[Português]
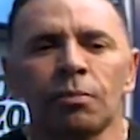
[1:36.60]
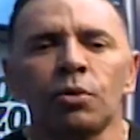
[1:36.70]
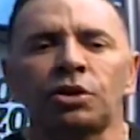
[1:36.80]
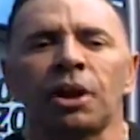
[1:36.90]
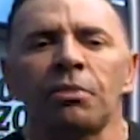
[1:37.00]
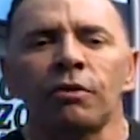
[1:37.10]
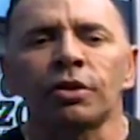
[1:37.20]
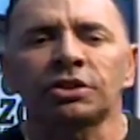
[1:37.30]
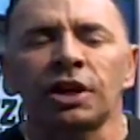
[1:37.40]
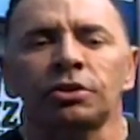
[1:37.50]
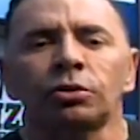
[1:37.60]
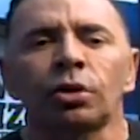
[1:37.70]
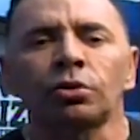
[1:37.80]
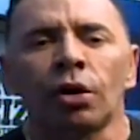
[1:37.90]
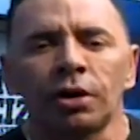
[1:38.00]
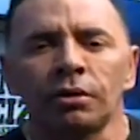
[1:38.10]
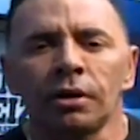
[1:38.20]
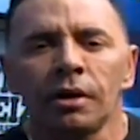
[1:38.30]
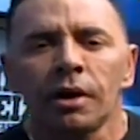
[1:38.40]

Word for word: Vou muito temer vocês, eu tô doido.